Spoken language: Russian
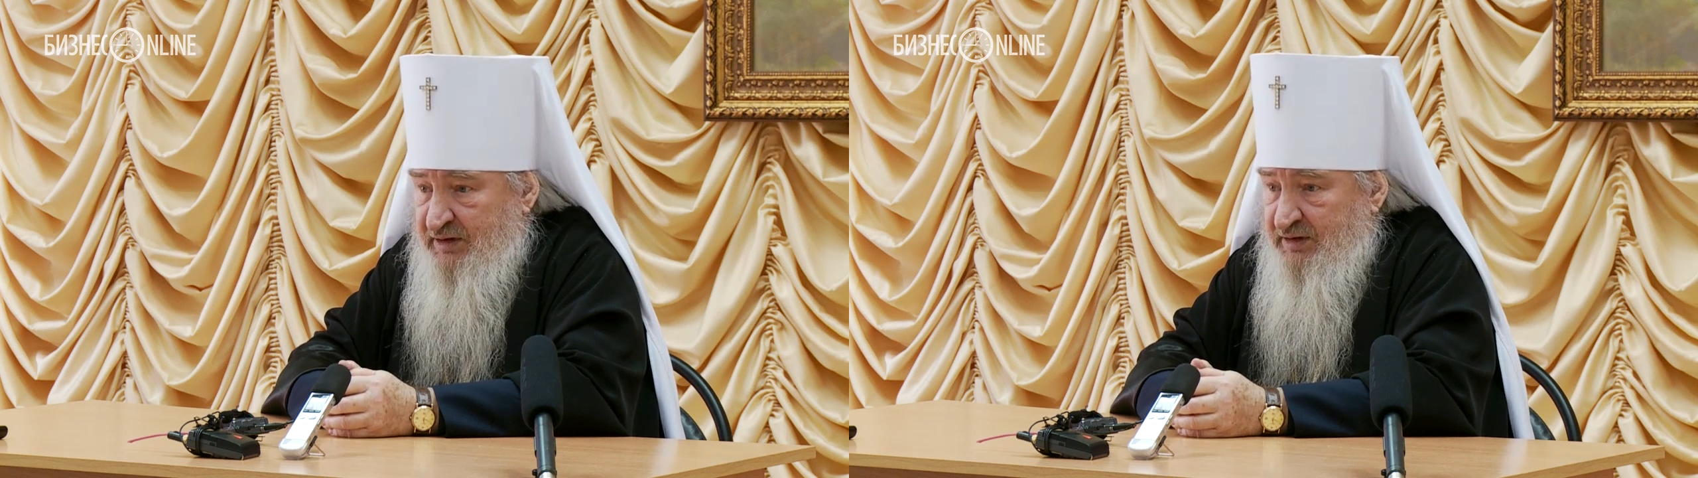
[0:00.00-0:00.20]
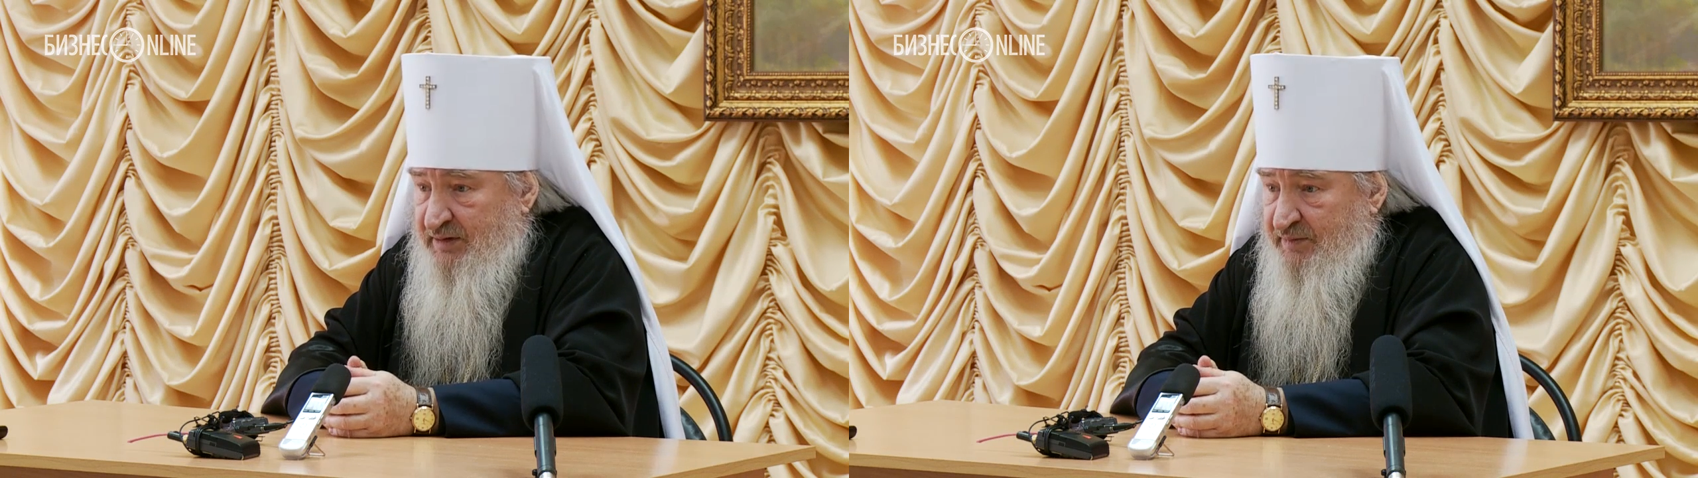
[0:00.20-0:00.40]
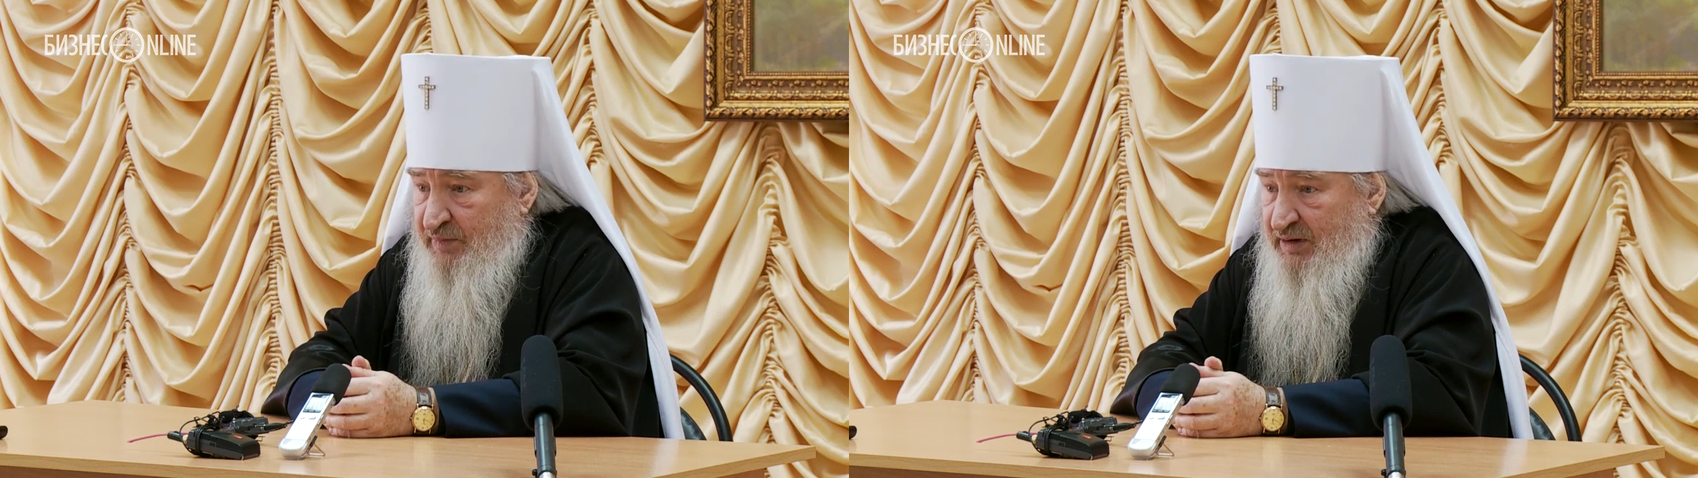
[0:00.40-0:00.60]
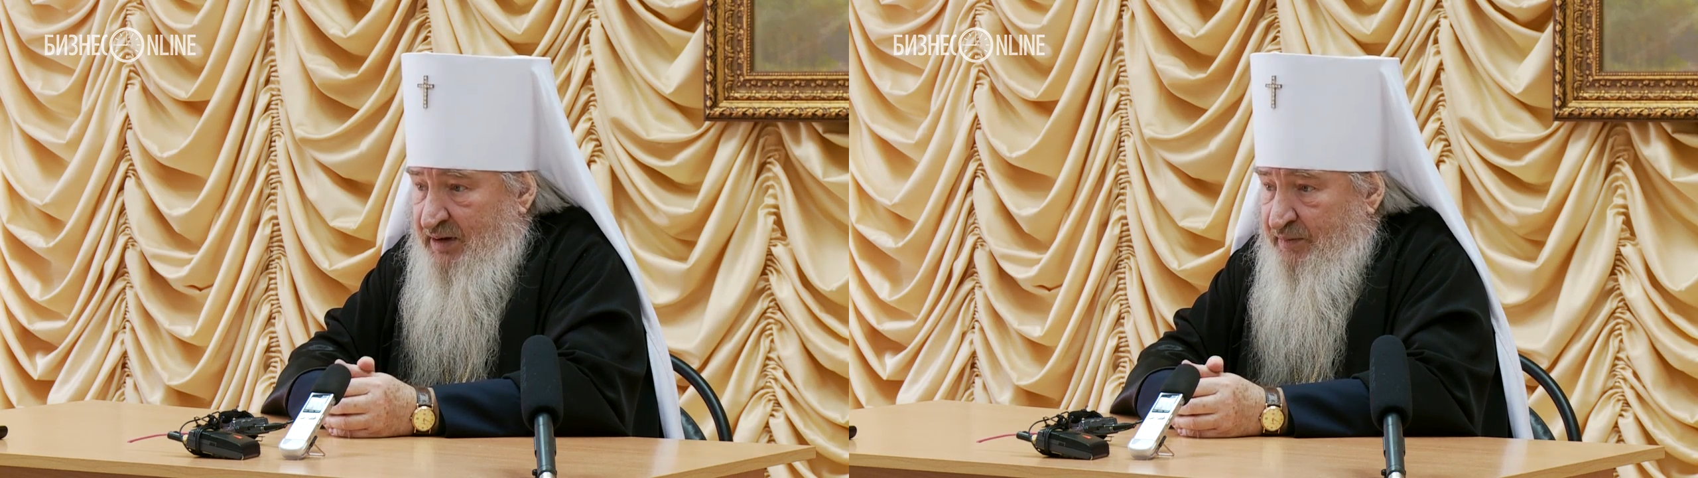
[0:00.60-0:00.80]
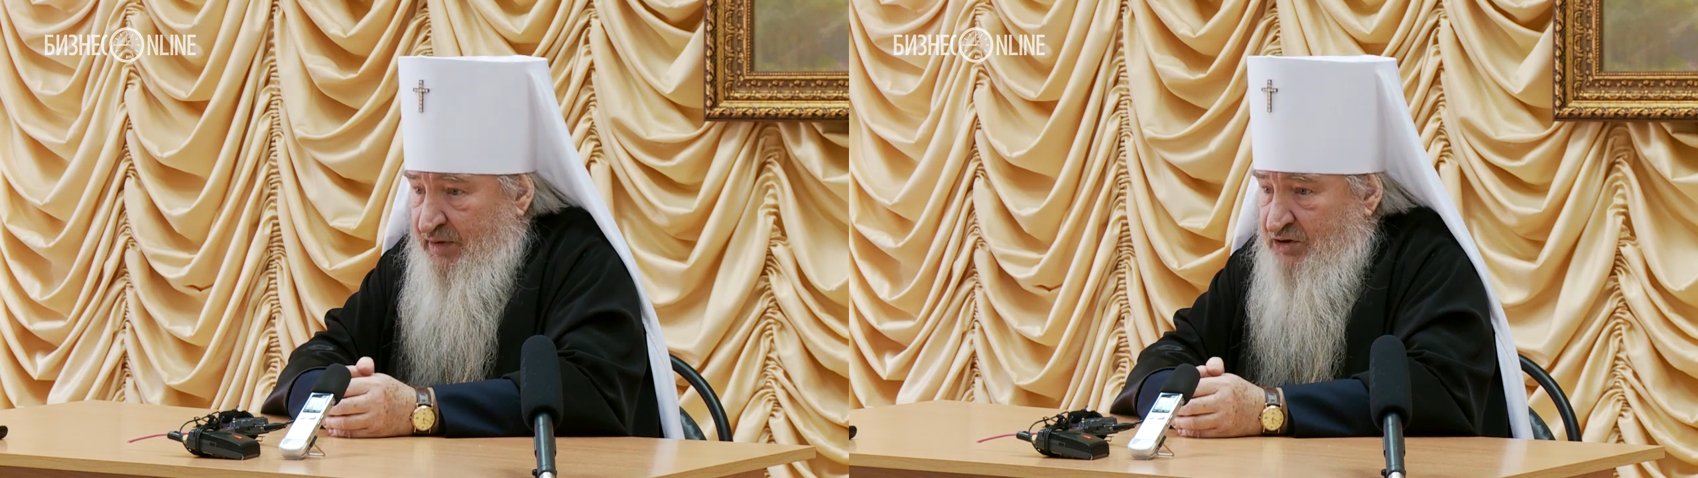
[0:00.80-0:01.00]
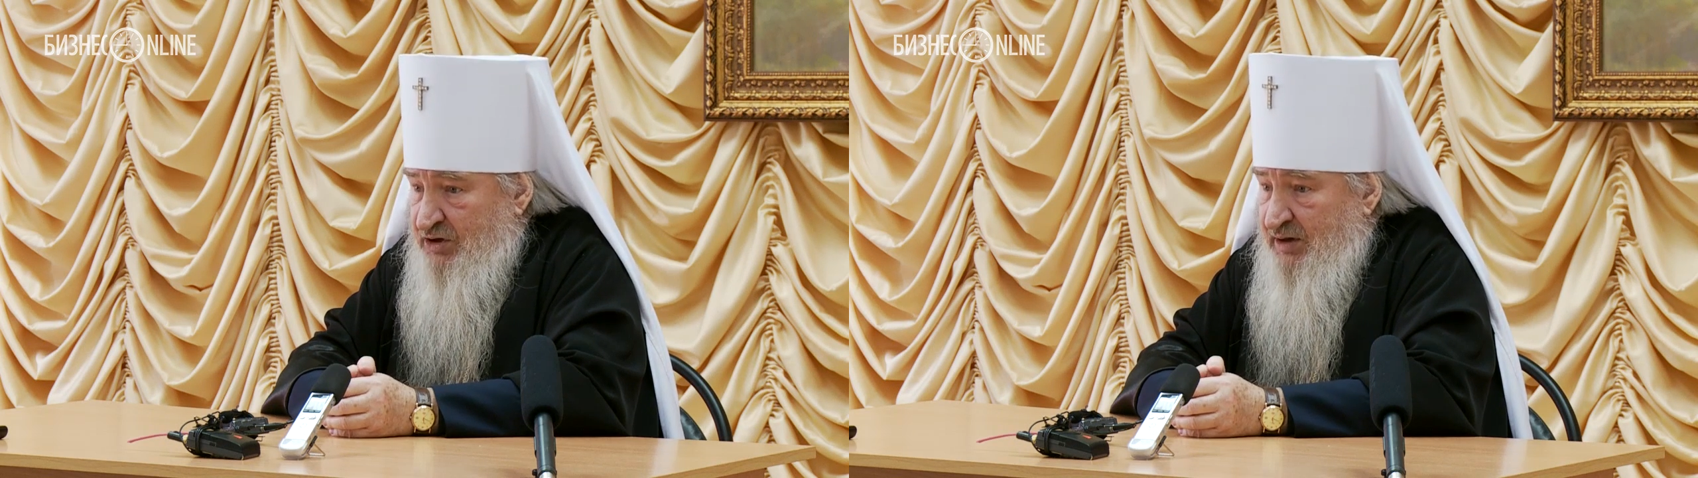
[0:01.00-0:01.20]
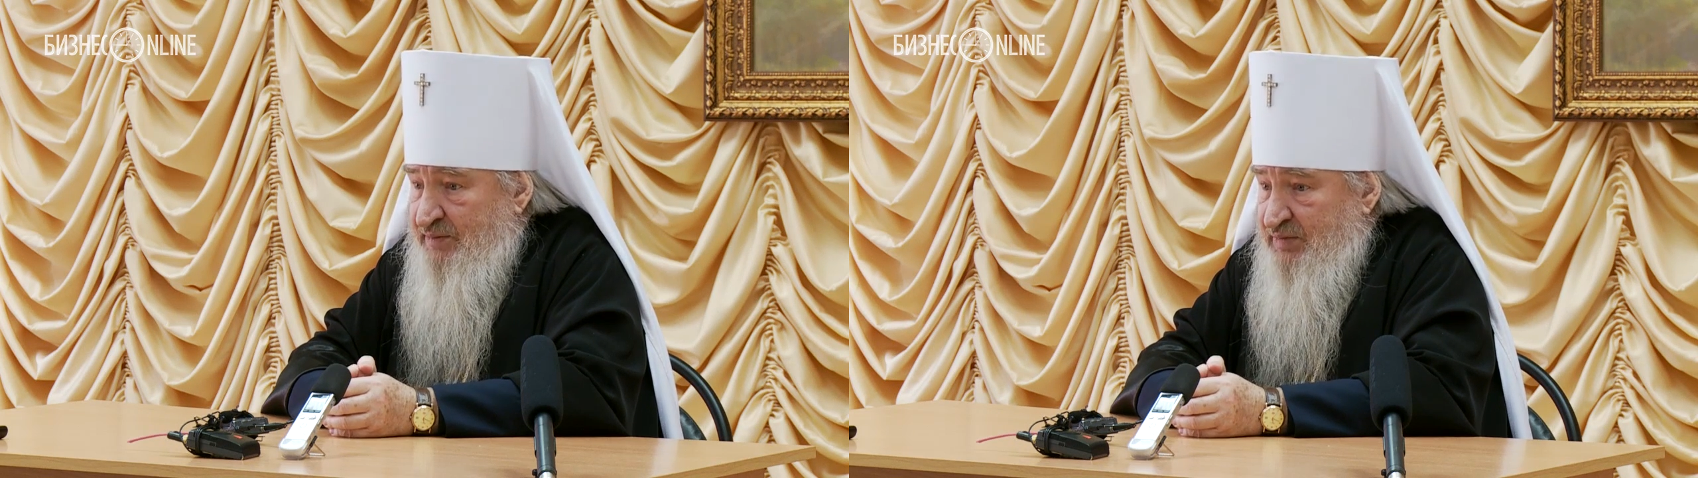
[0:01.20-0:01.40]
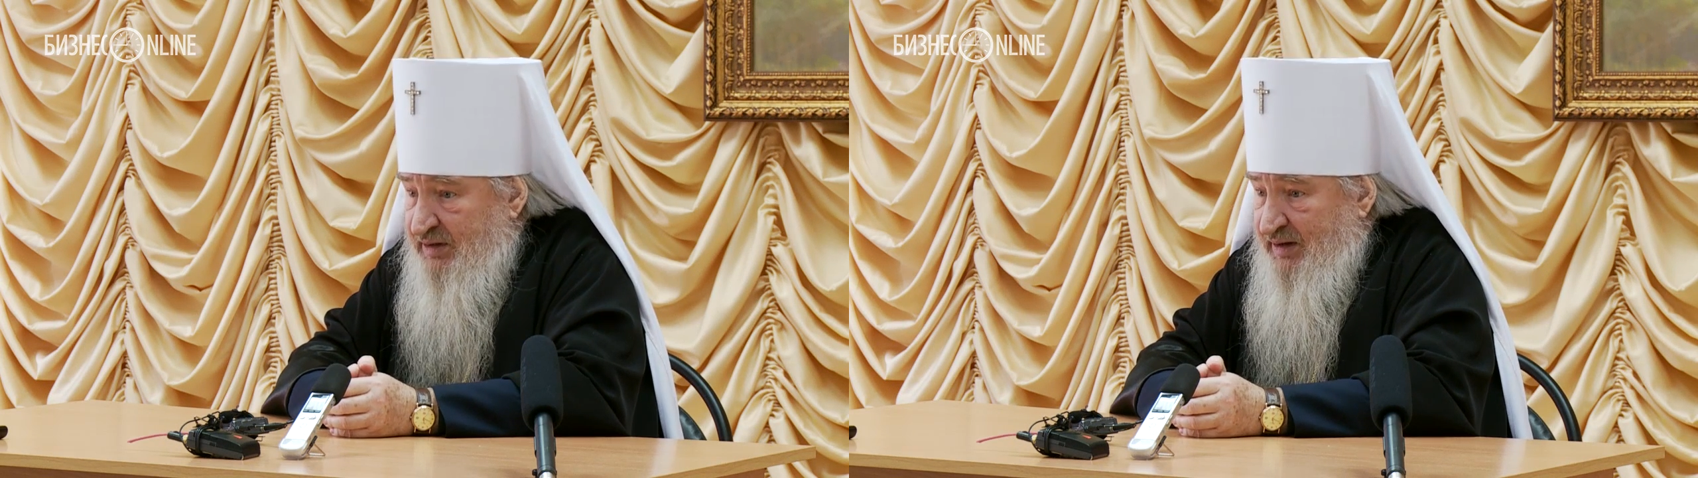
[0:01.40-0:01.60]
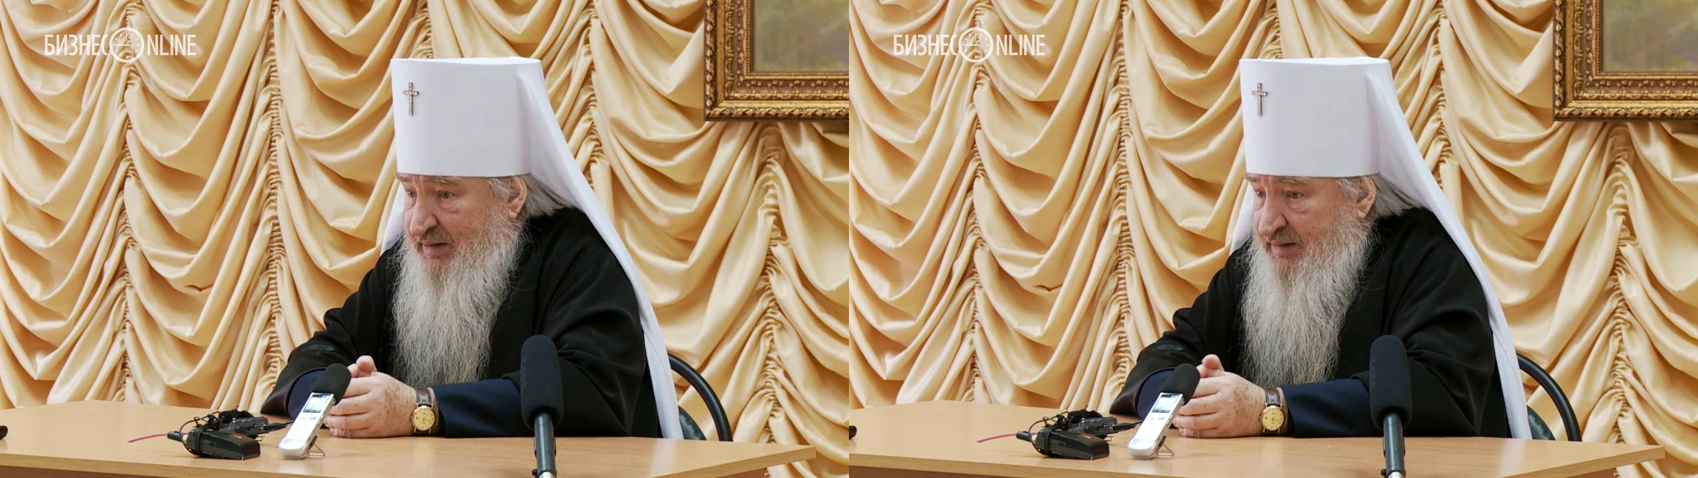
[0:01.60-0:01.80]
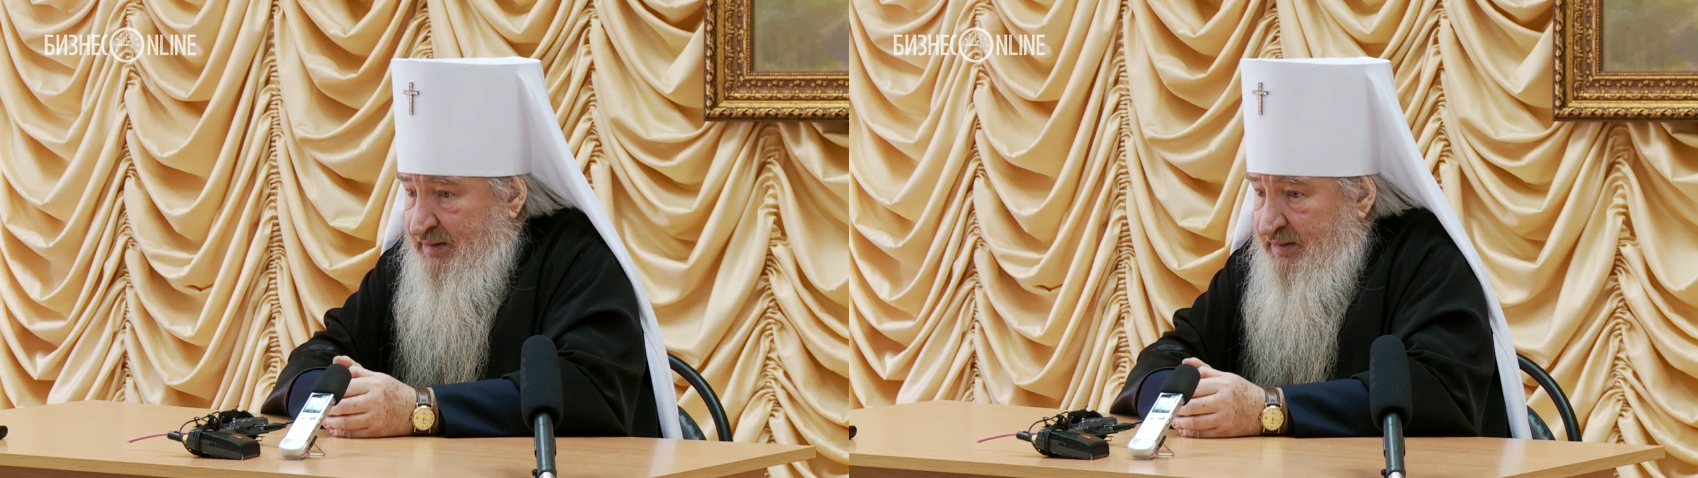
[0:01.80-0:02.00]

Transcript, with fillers: это была большая беда,